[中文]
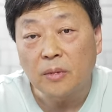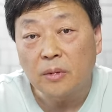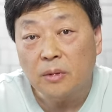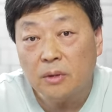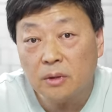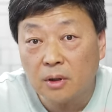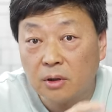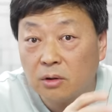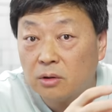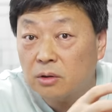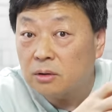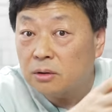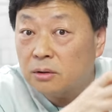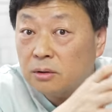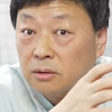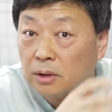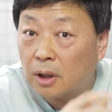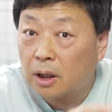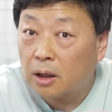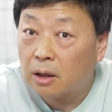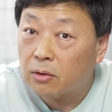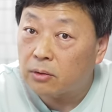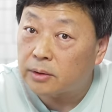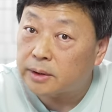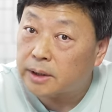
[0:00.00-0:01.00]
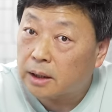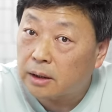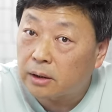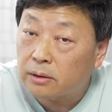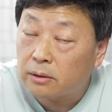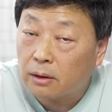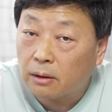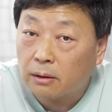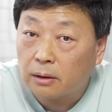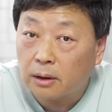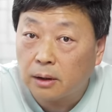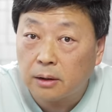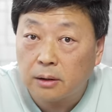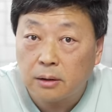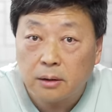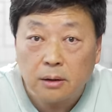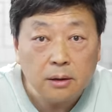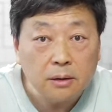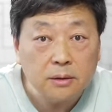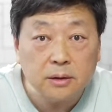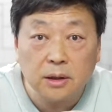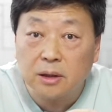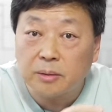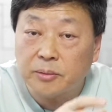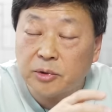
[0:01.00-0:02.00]
那党和国家领导人
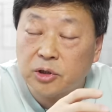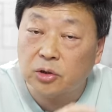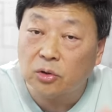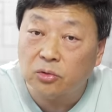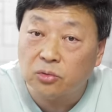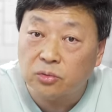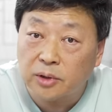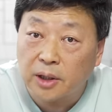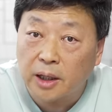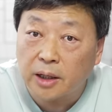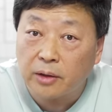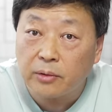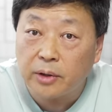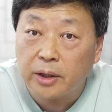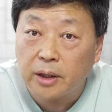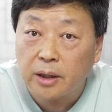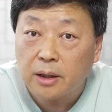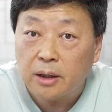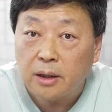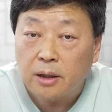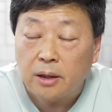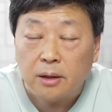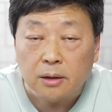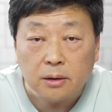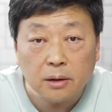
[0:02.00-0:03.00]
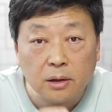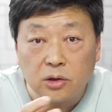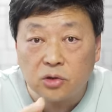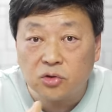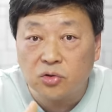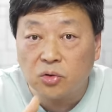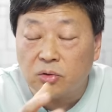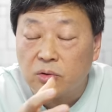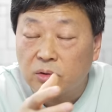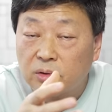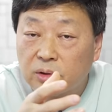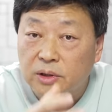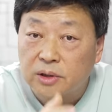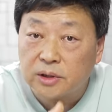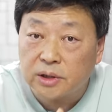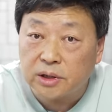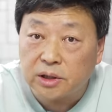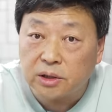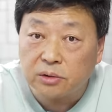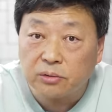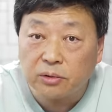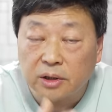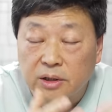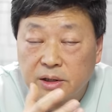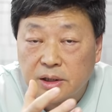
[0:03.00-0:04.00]
在他们小组开会，那你总有
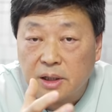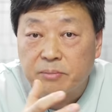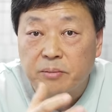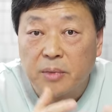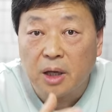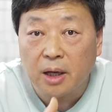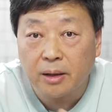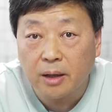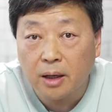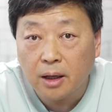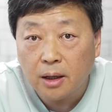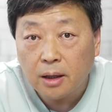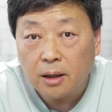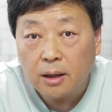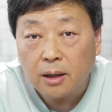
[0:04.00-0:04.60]
机会见面。